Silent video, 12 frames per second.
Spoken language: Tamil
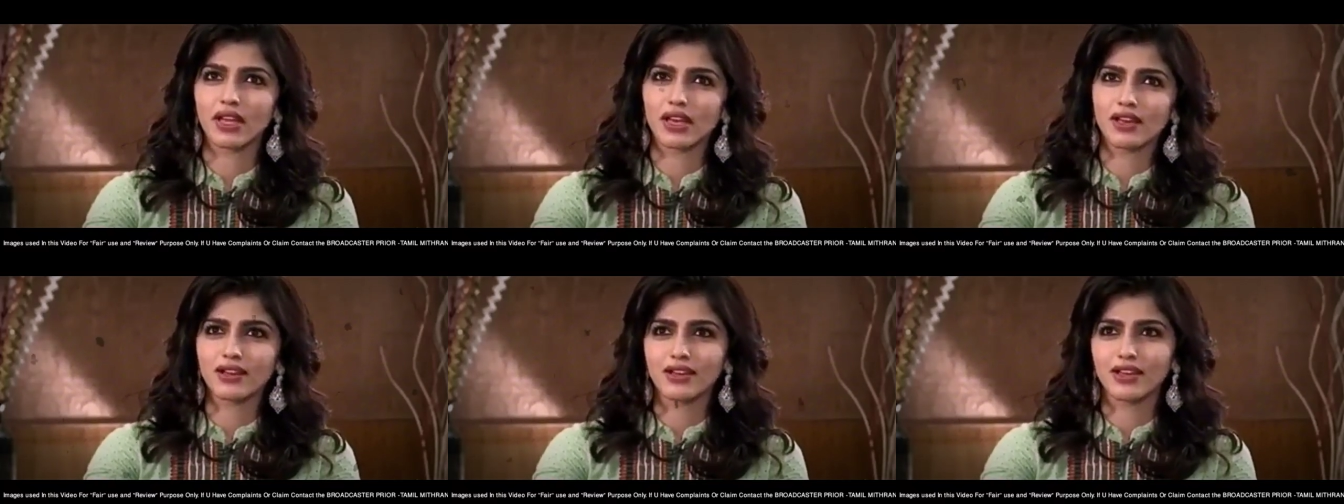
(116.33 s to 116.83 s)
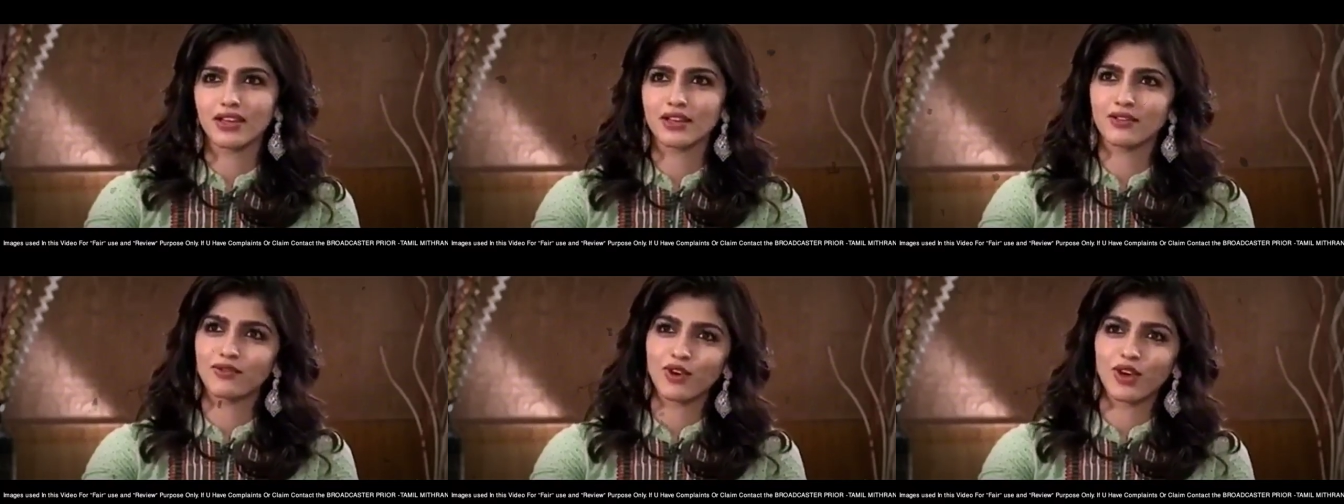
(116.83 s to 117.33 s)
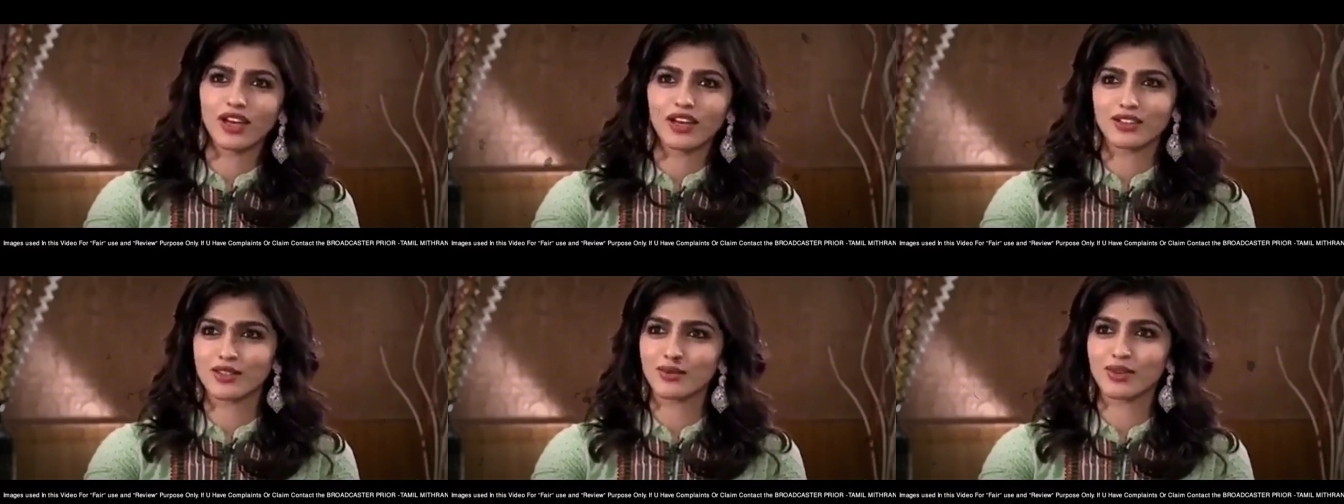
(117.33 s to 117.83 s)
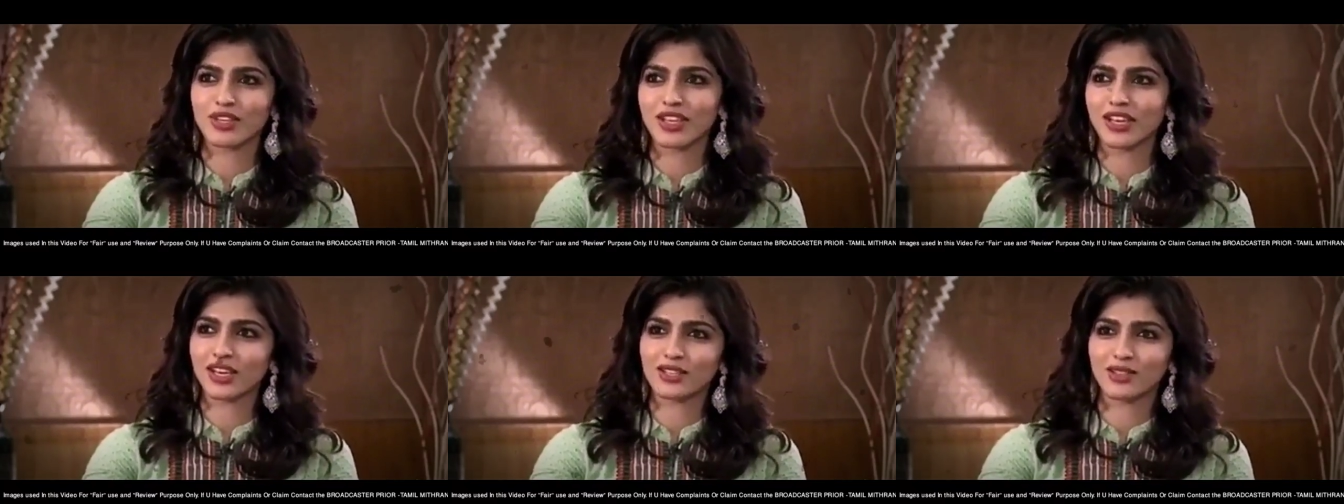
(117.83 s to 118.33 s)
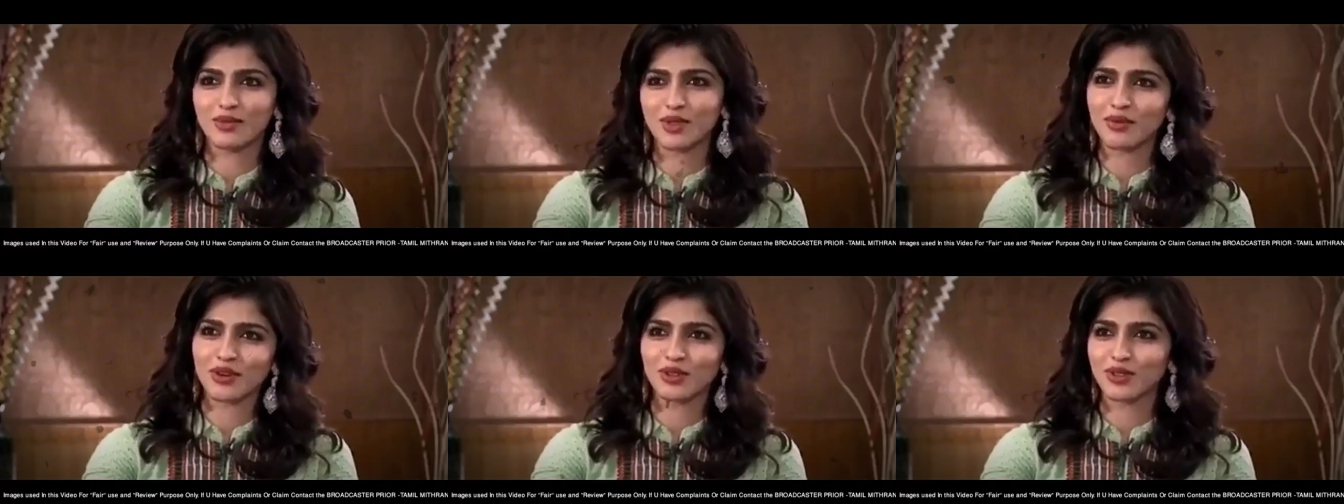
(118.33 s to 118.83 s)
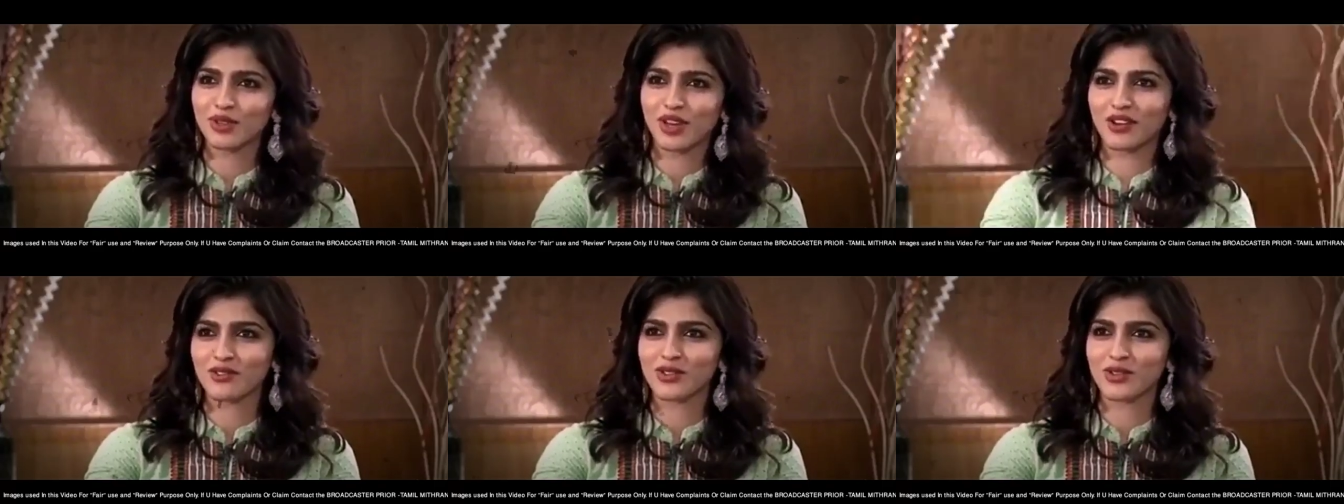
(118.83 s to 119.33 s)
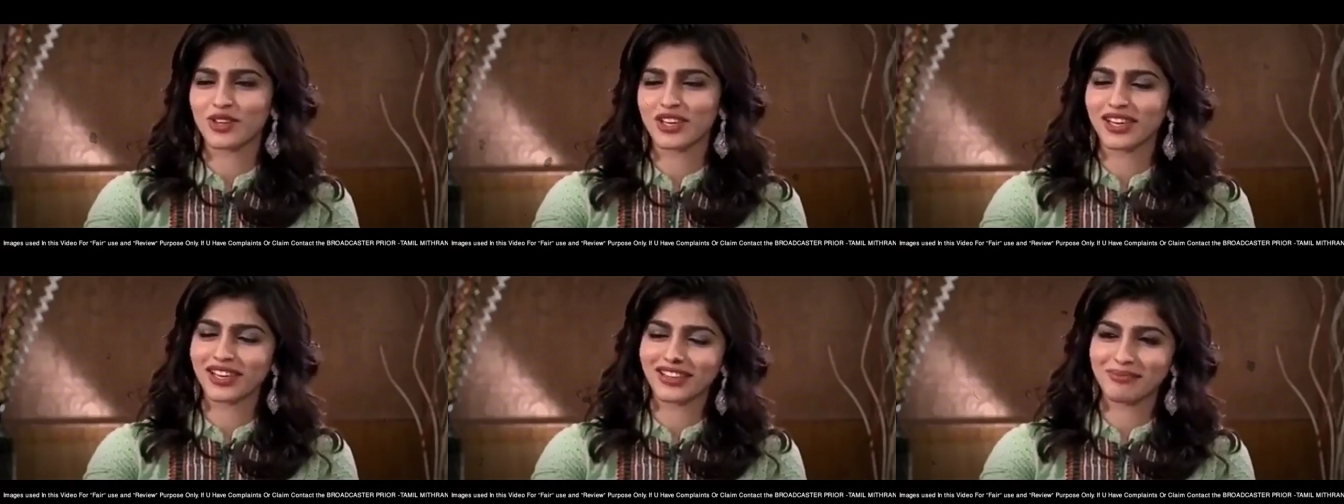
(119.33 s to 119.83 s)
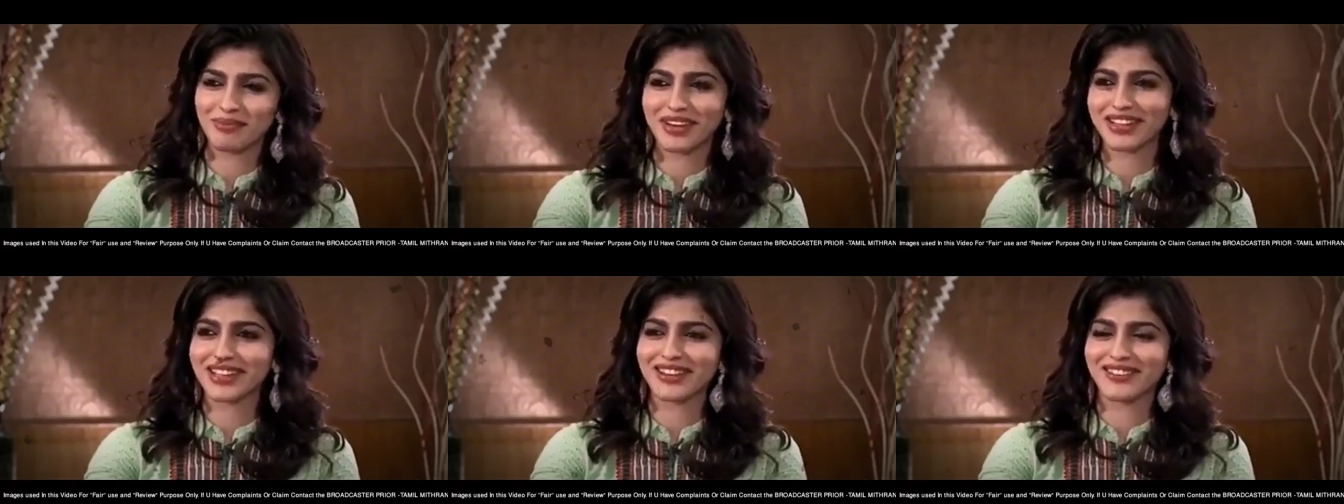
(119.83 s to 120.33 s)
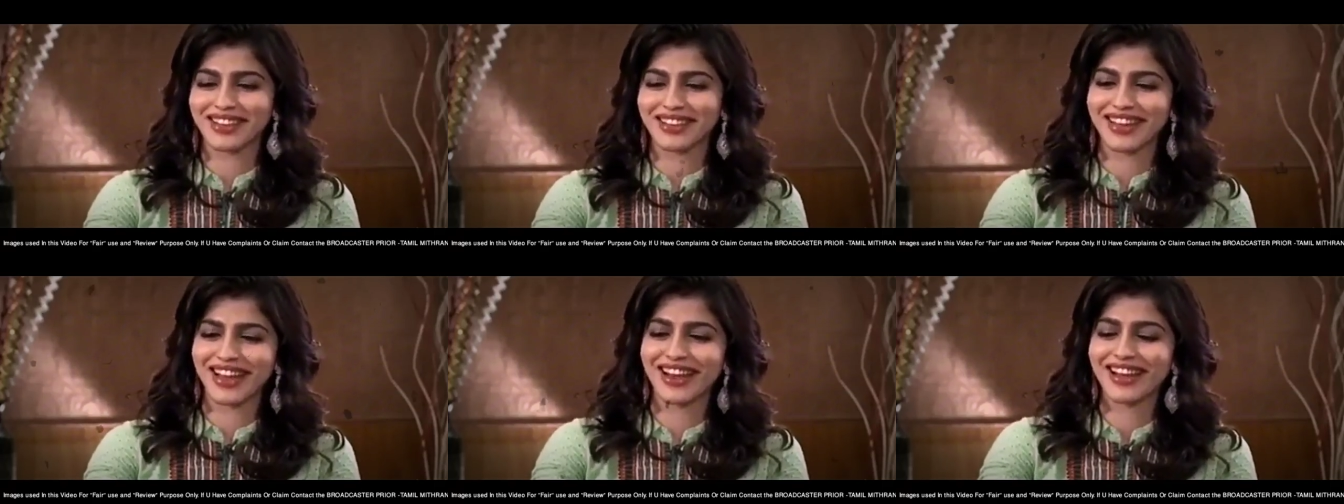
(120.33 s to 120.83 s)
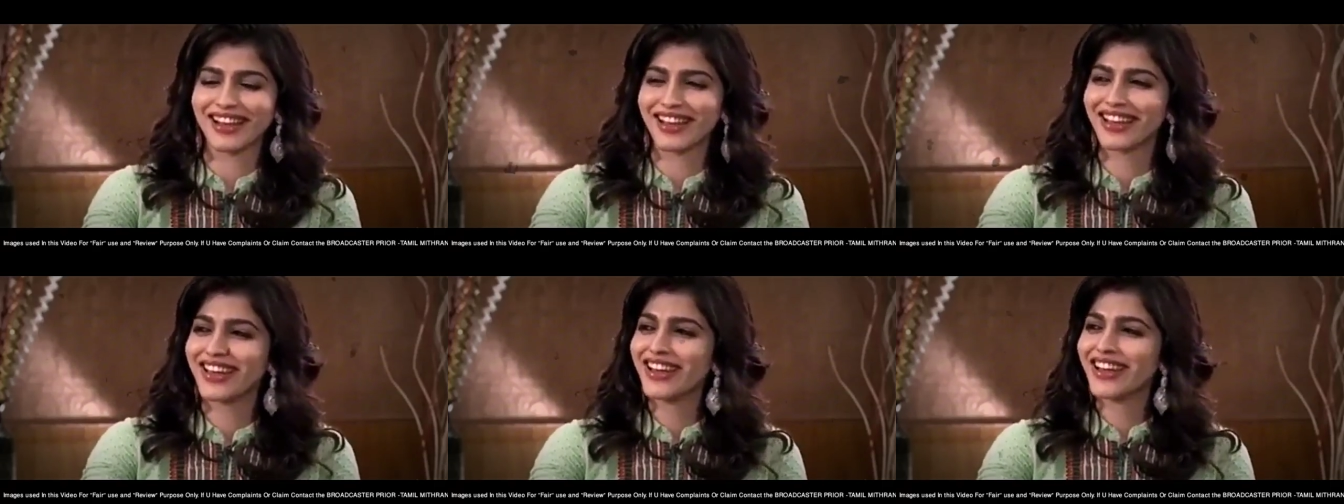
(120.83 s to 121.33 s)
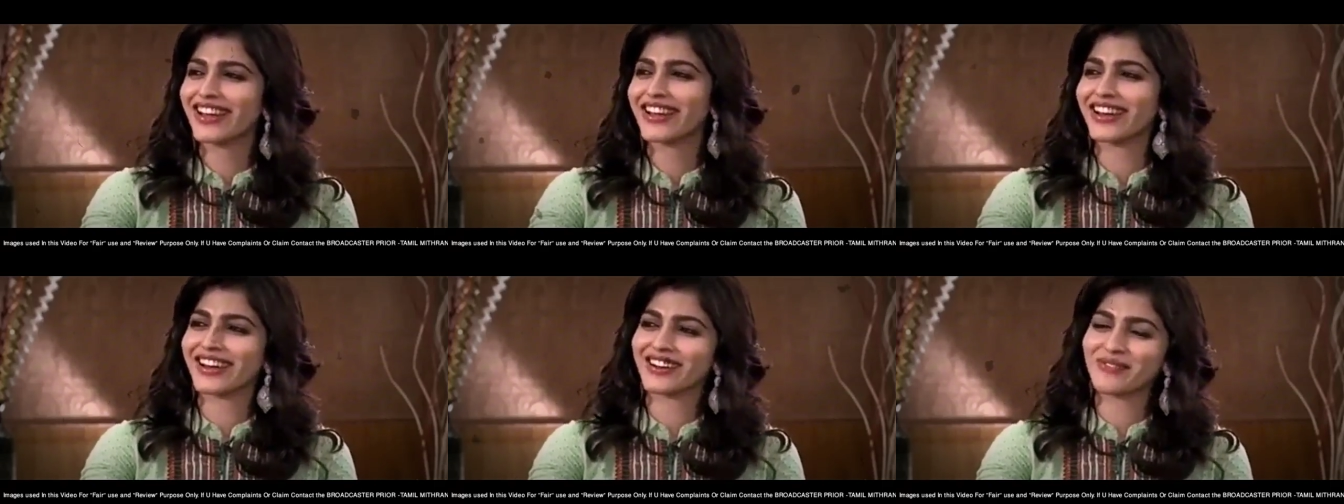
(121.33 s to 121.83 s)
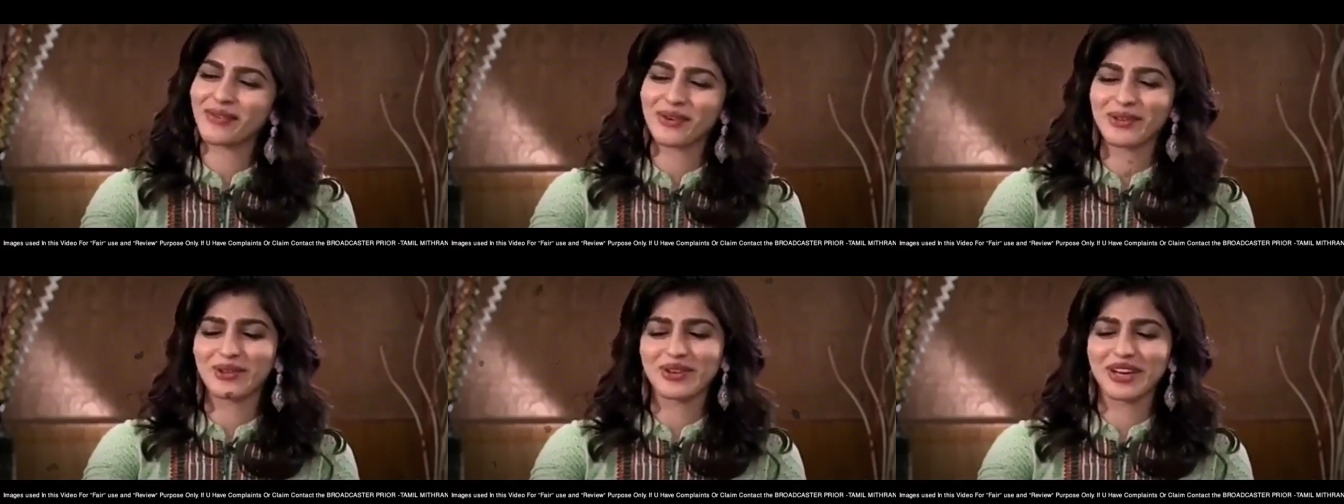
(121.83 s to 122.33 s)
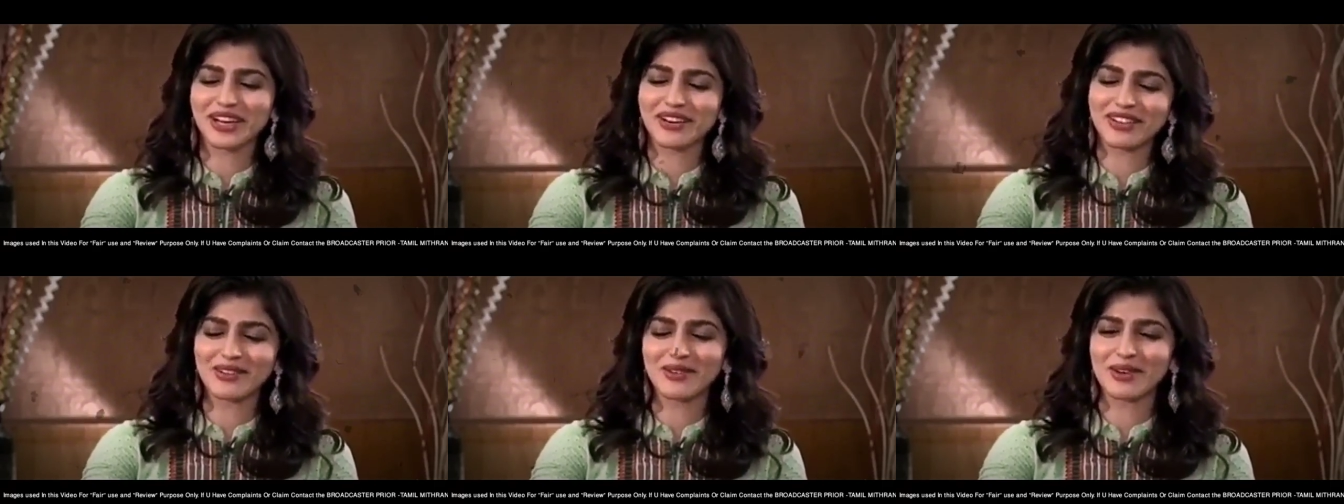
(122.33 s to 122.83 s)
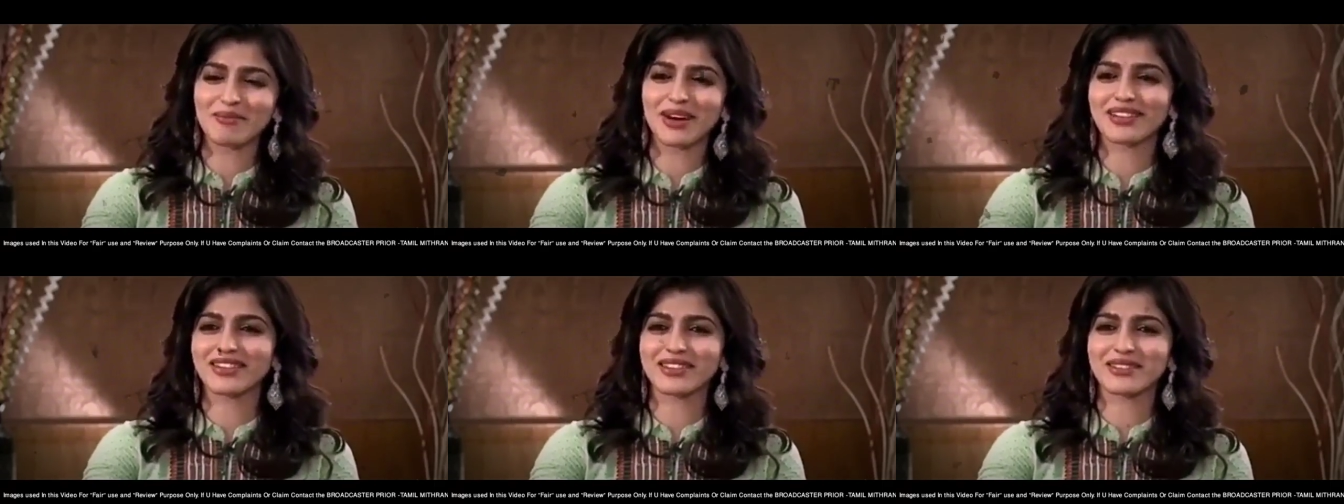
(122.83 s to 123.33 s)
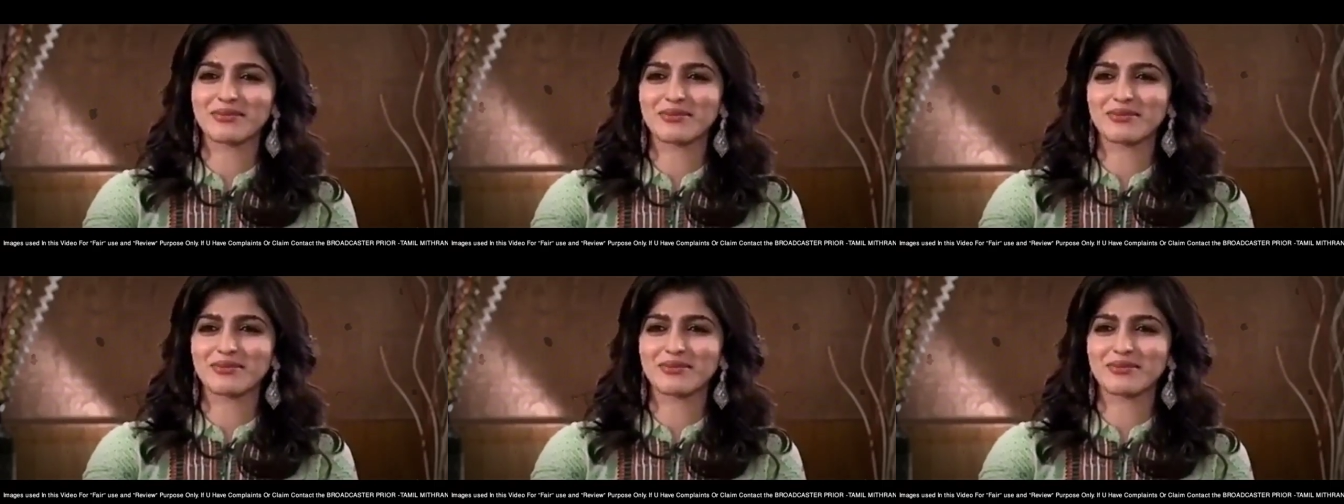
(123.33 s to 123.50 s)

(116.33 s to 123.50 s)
தலை நீங்கள் இவ்வளோலாம் கஷ்டப்பட்டு எங்களை திருப்திப்படுத்தணும்னு அவசியம் இல்லை நீங்கள் படத்தில் வந்தாலே நாங்கள் போதும் நாங்கள் வந்து உங்களை பார்த்து